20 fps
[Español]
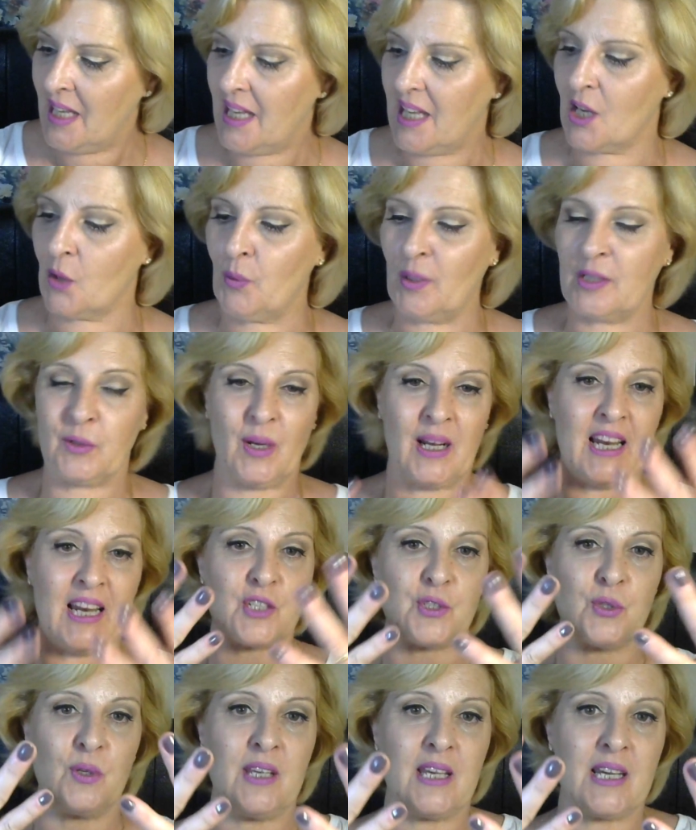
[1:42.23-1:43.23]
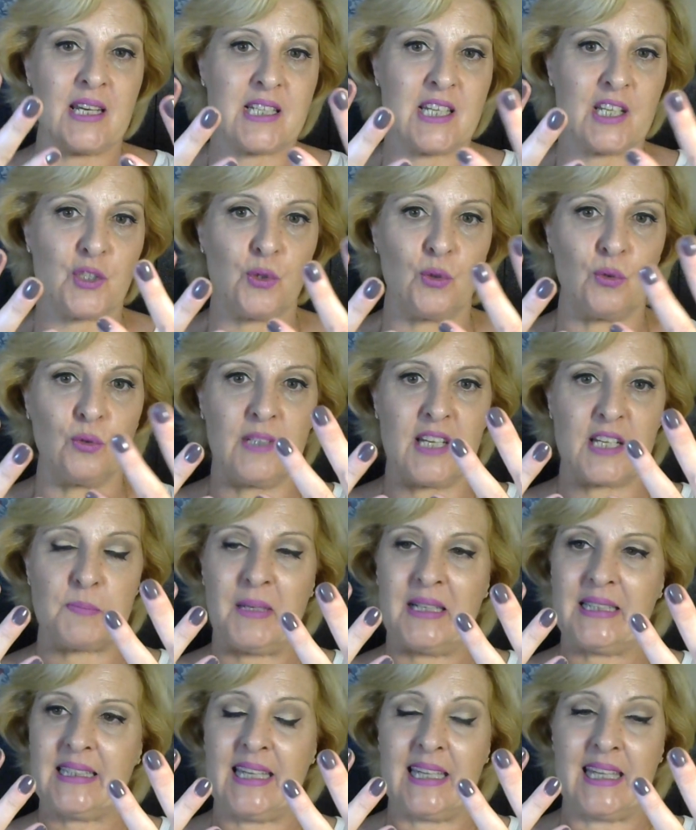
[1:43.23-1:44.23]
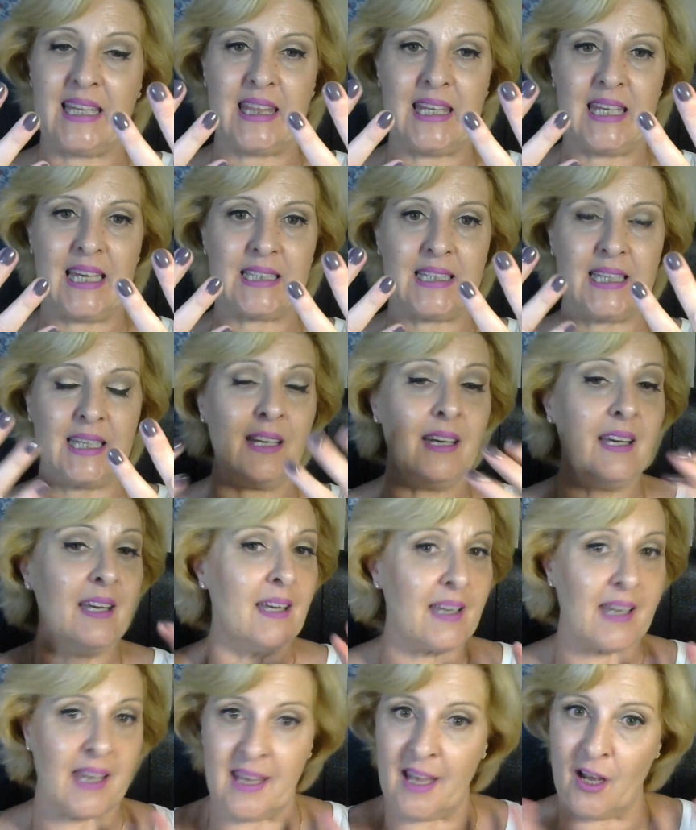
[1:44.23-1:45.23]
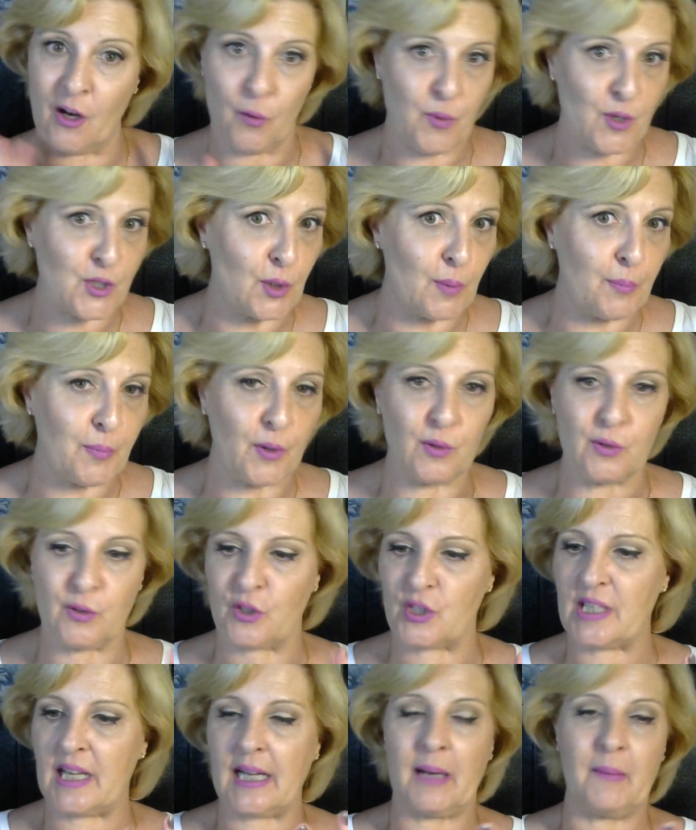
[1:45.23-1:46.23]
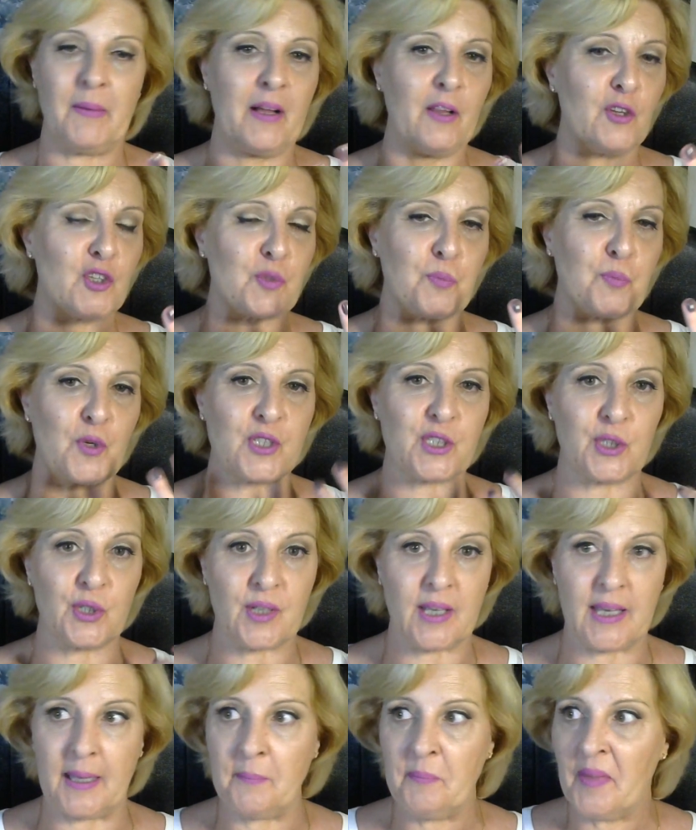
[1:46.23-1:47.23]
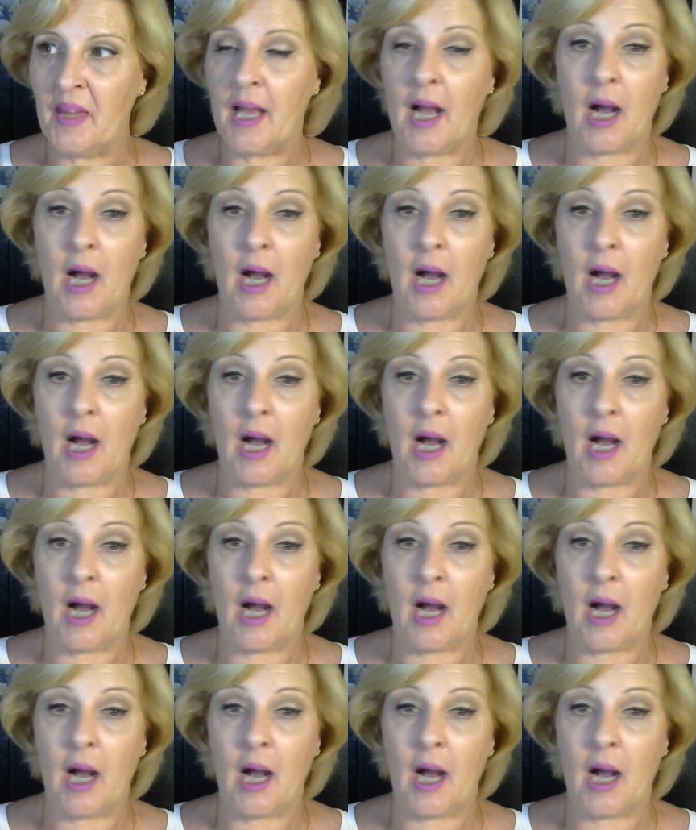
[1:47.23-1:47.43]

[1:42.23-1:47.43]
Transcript: En cuanto a las uñas, es un esmalte de Ciate que ya lo he puesto en productos acabados, puesto que,